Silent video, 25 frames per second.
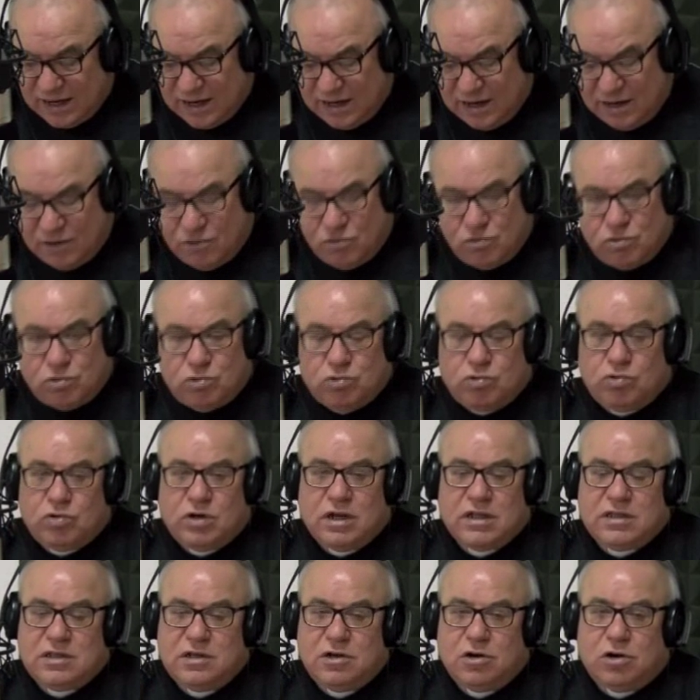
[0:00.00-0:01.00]
che la
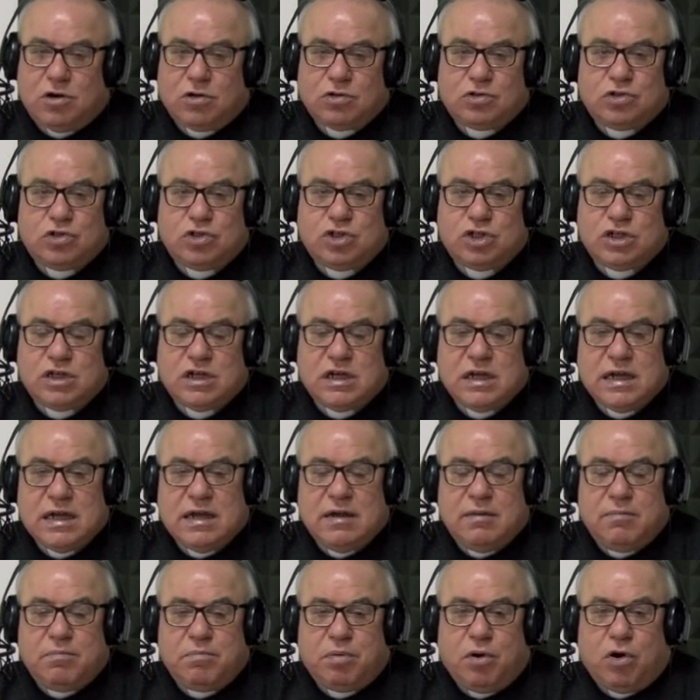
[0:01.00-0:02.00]
cultura di oggi
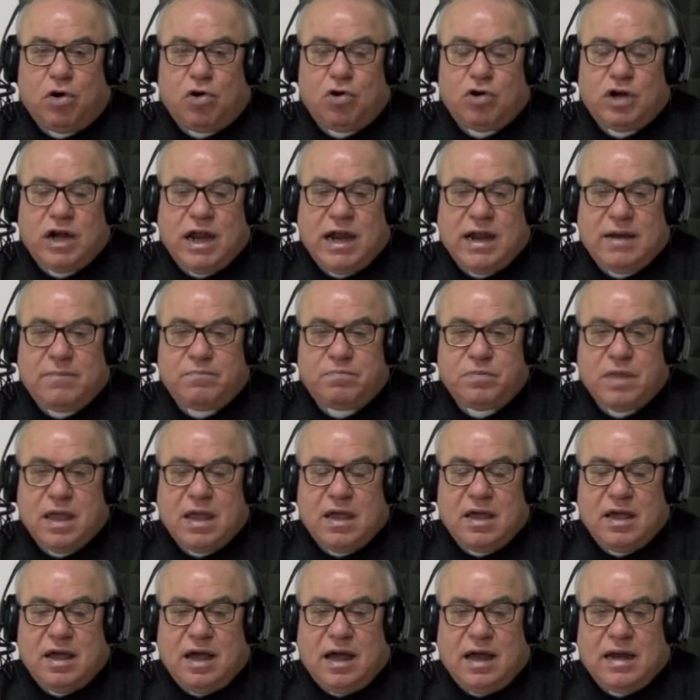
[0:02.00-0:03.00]
pone
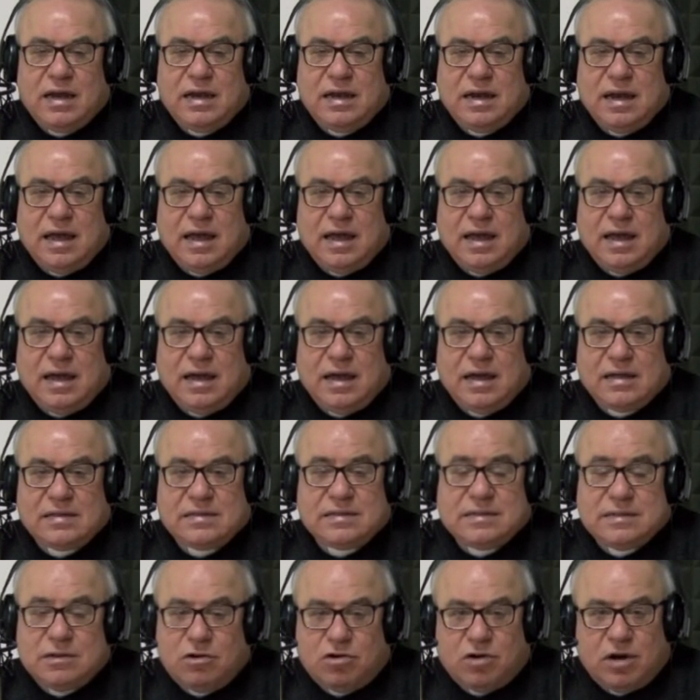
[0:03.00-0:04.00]

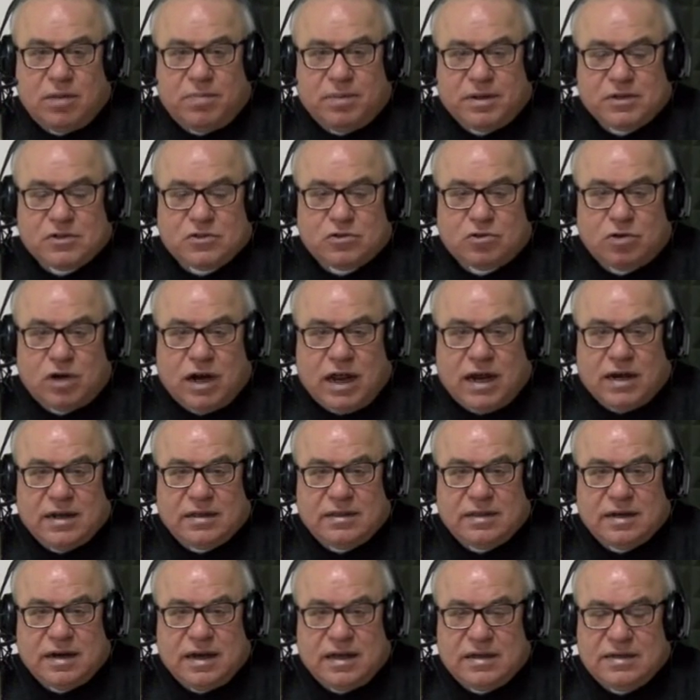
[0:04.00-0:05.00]
all'azione pastorale
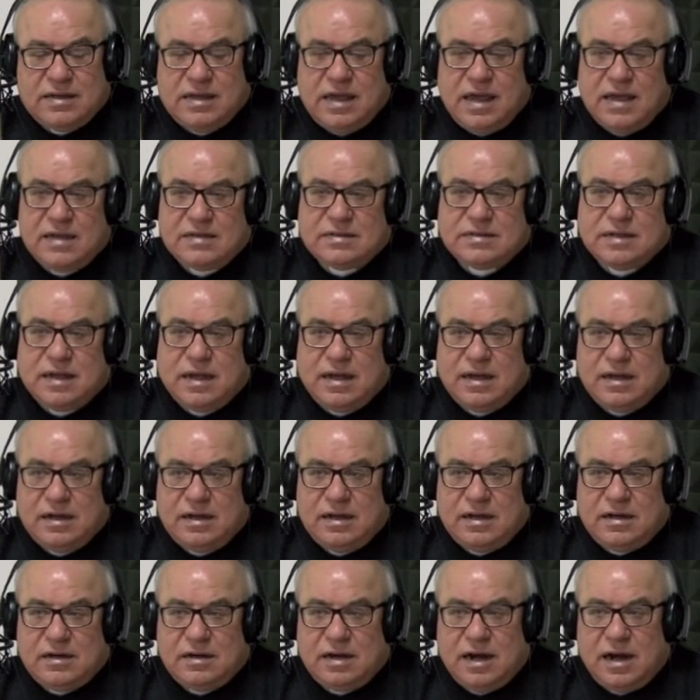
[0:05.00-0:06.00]
della Chiesa
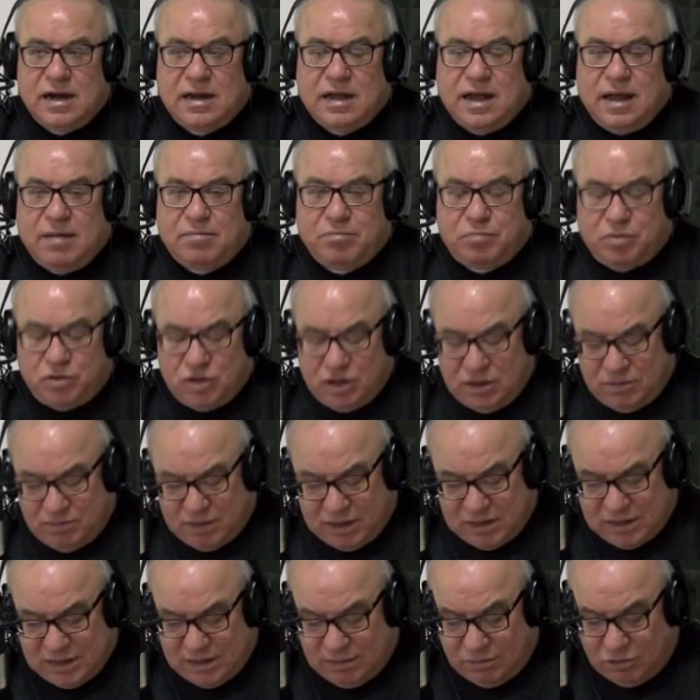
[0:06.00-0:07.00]
nel campo del
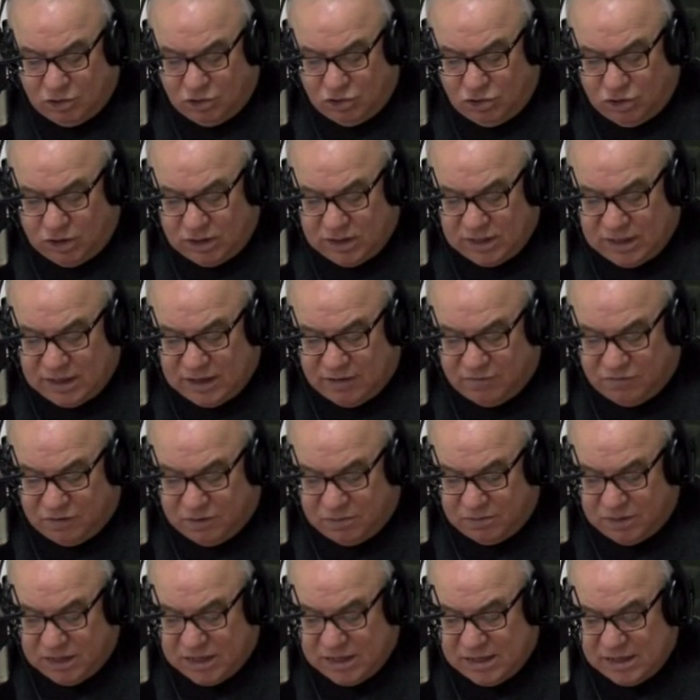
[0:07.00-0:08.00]
matrimonio e della
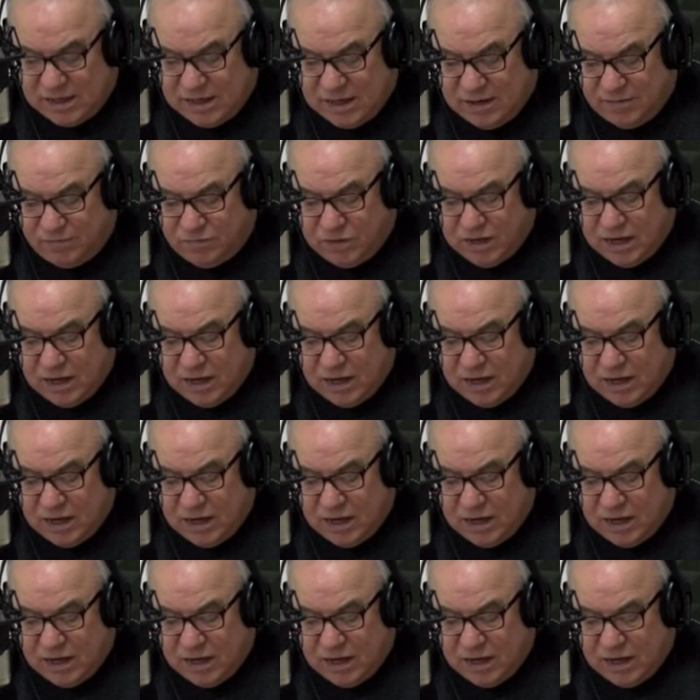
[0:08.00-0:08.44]
famiglia.